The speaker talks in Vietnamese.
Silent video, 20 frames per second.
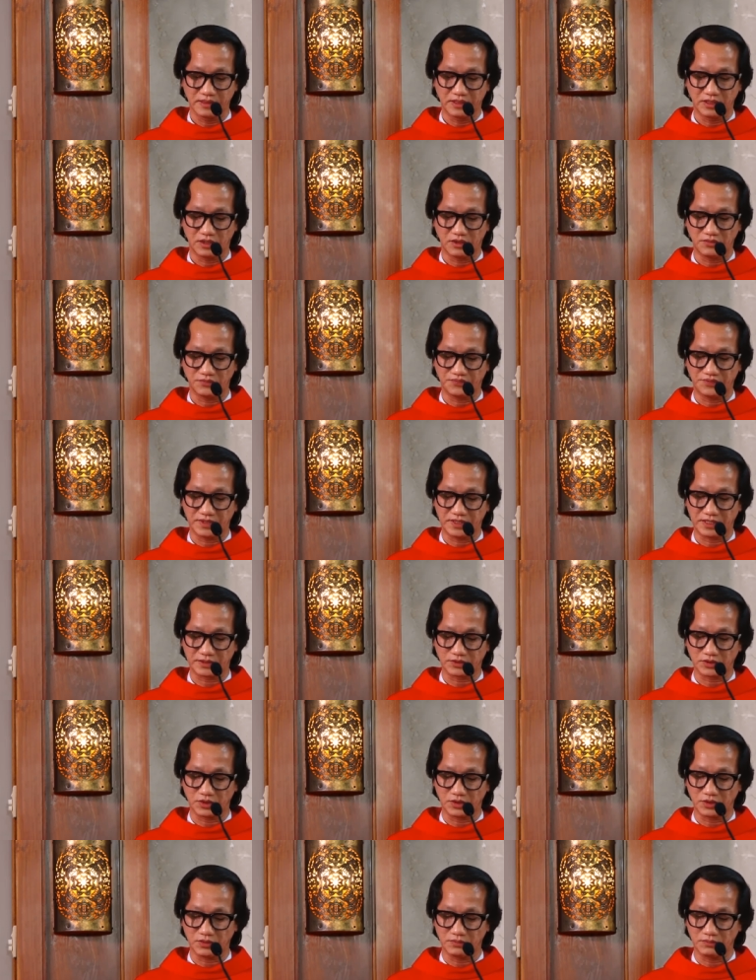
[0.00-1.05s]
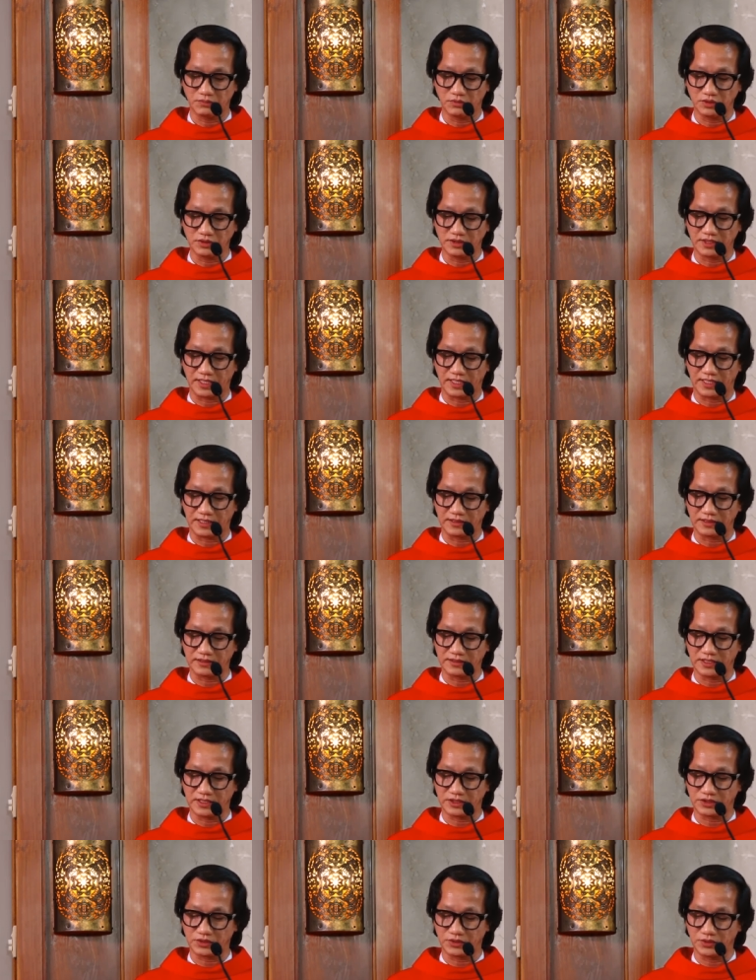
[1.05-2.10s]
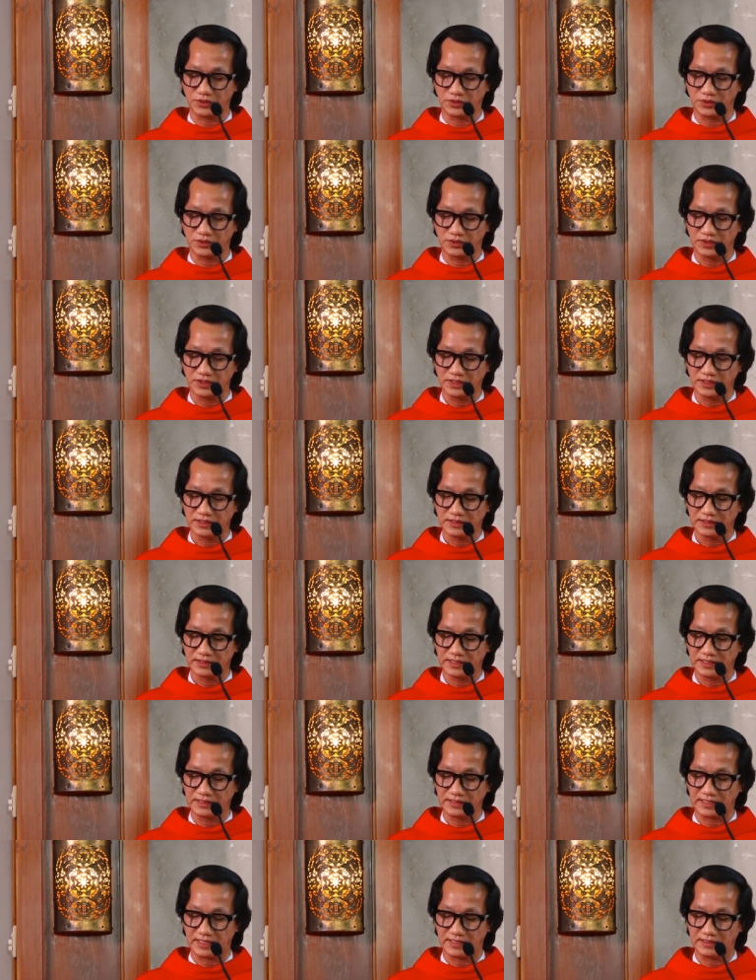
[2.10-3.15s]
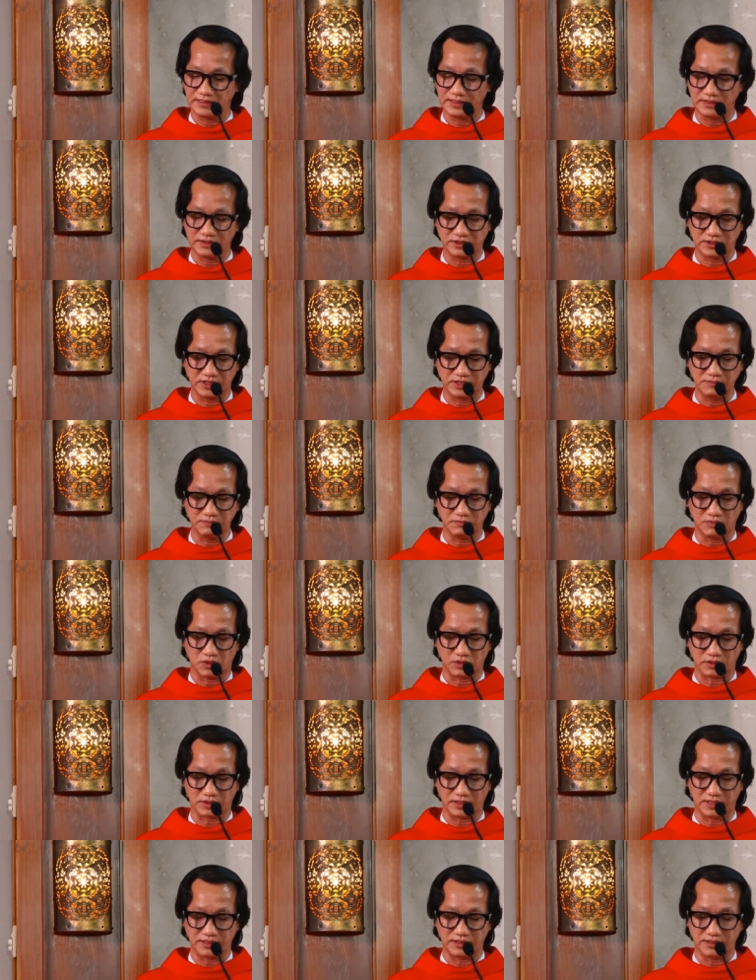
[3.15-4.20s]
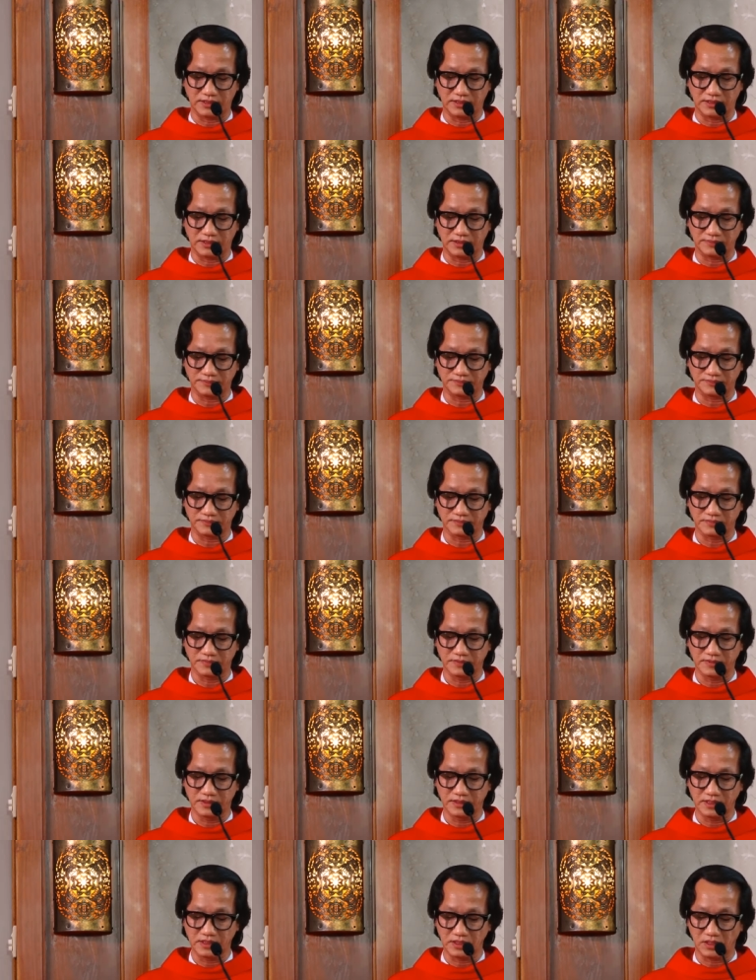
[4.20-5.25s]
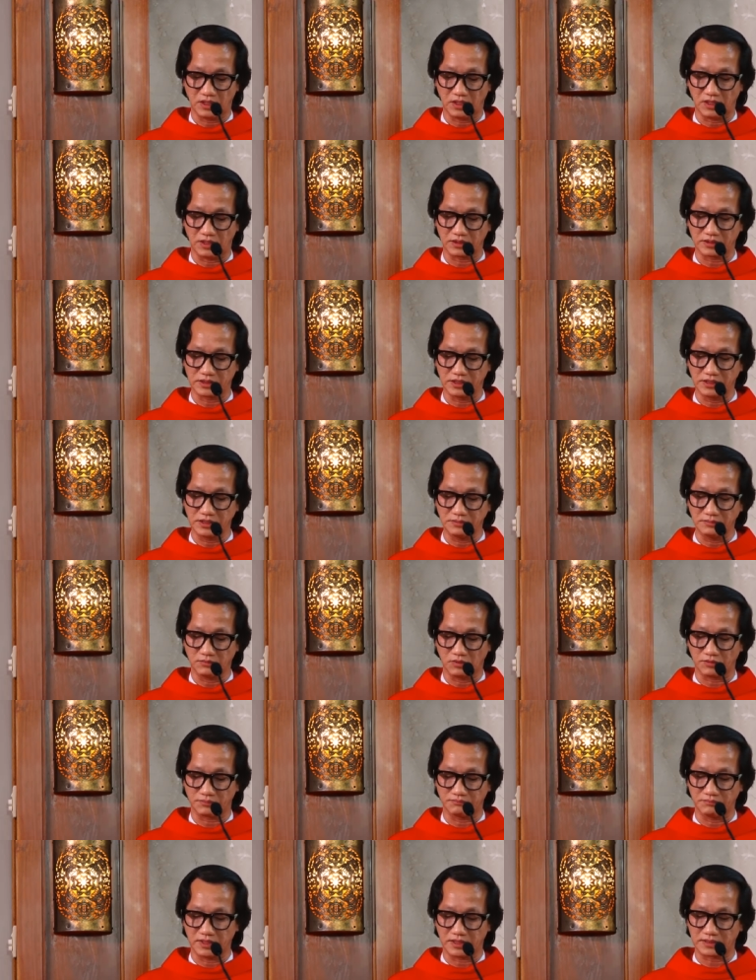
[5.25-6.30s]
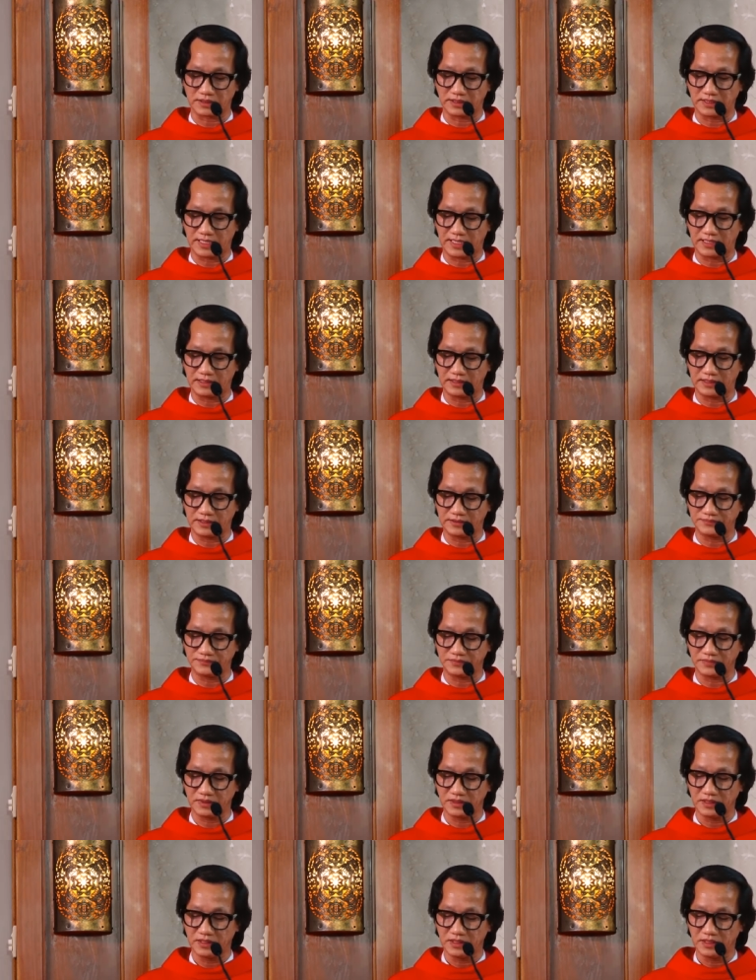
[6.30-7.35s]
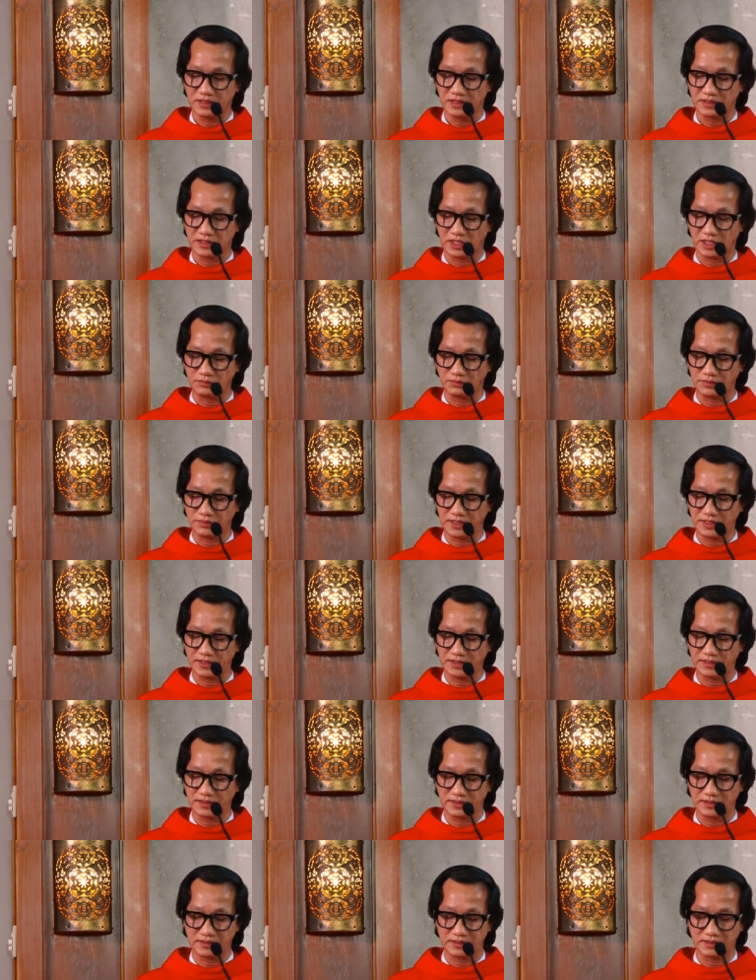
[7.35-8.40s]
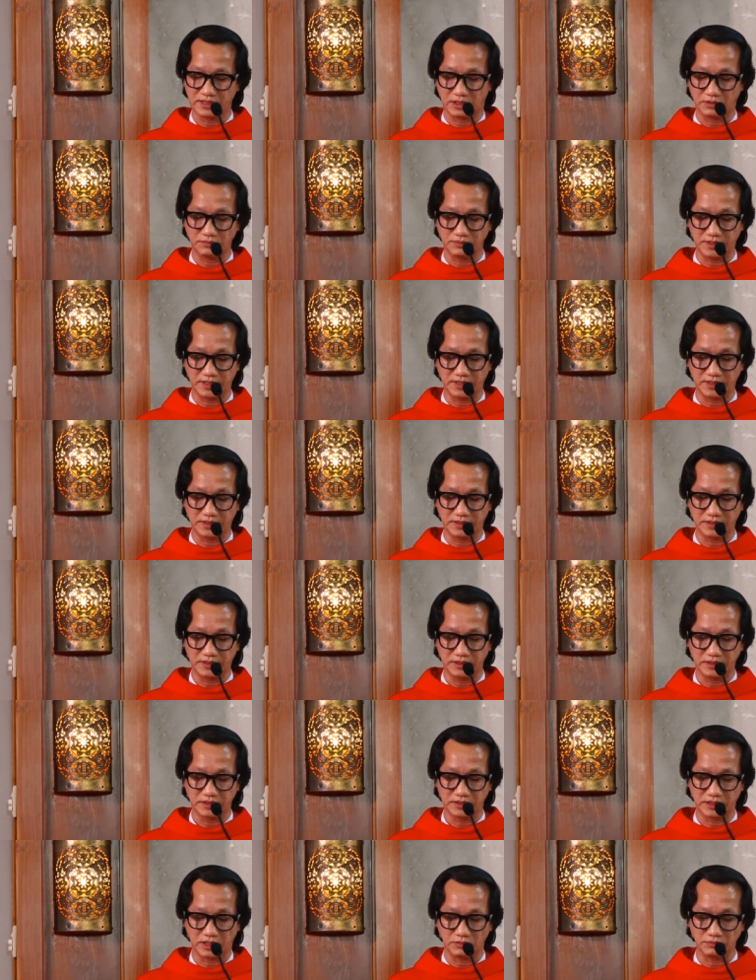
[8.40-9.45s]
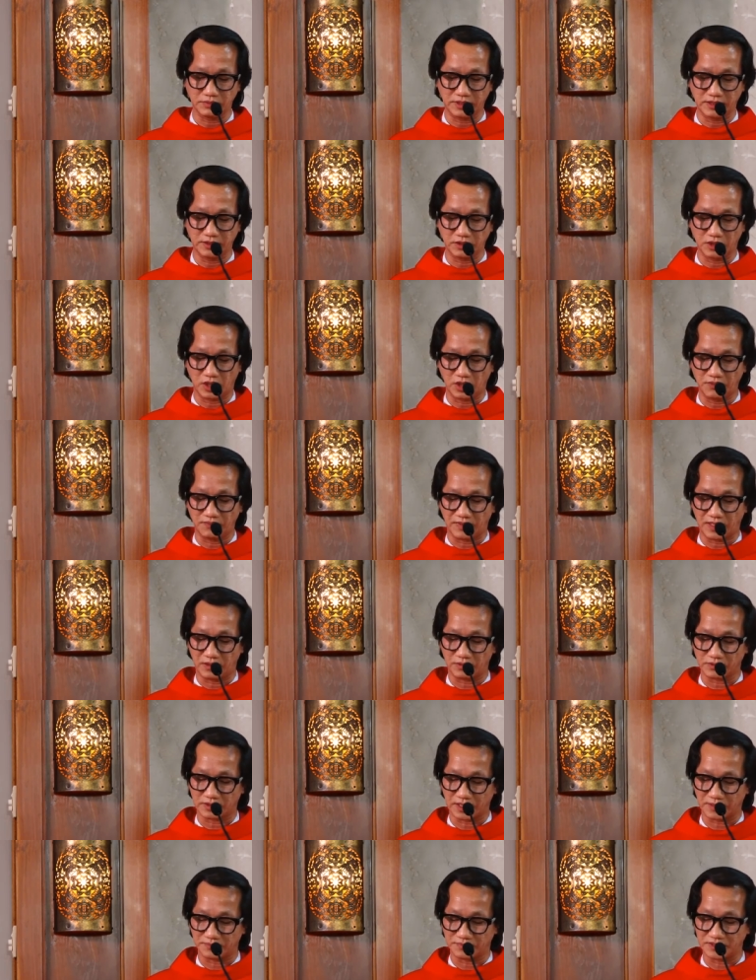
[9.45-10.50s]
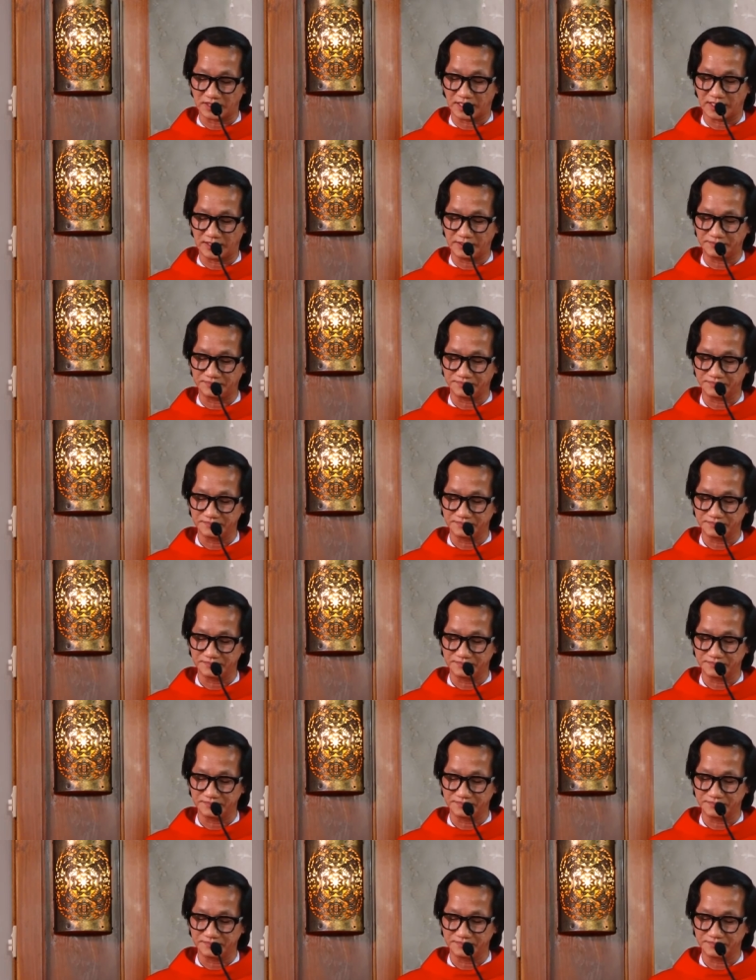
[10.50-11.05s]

Ông Philato muốn thả Đức Giêsu nên lại lên tiếng một lần nữa. Nhưng họ cứ một mực la lớn, đóng đinh, đóng đinh, đóng đinh nó vào thập giá.